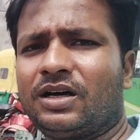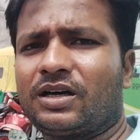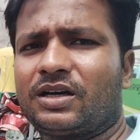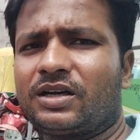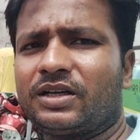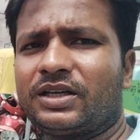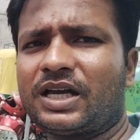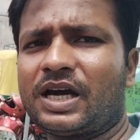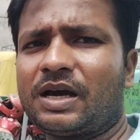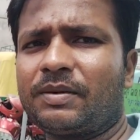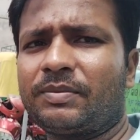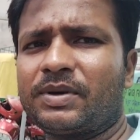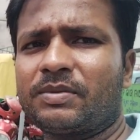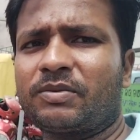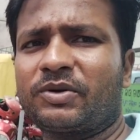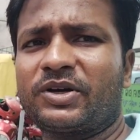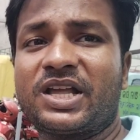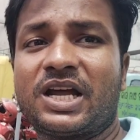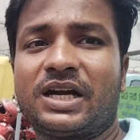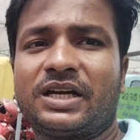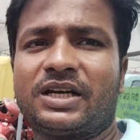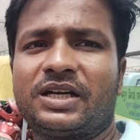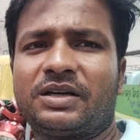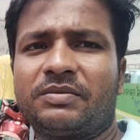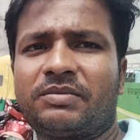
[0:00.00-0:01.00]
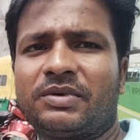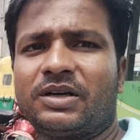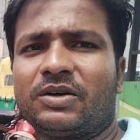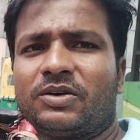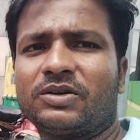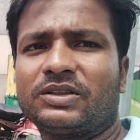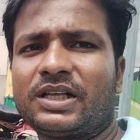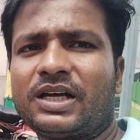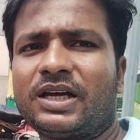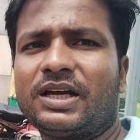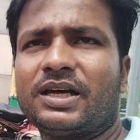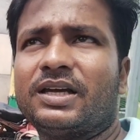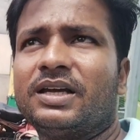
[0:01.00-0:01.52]
और यहाँ पे बढ़िया ट्रीटमेंट
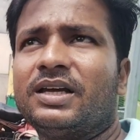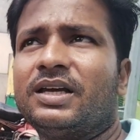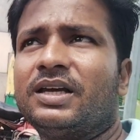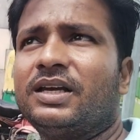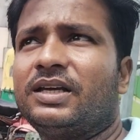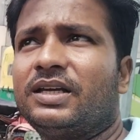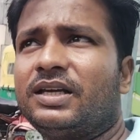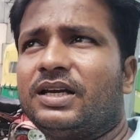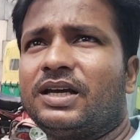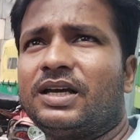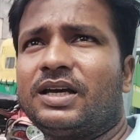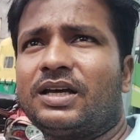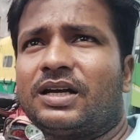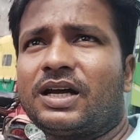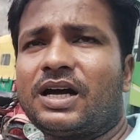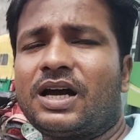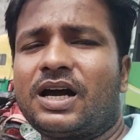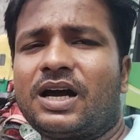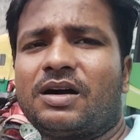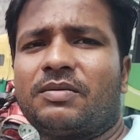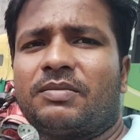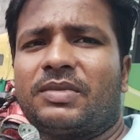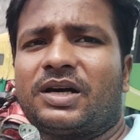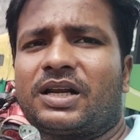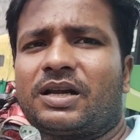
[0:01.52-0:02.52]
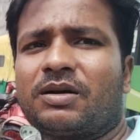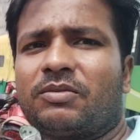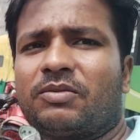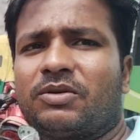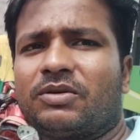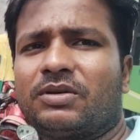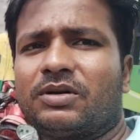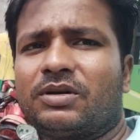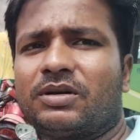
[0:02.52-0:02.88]
होता है ये रहा हमारा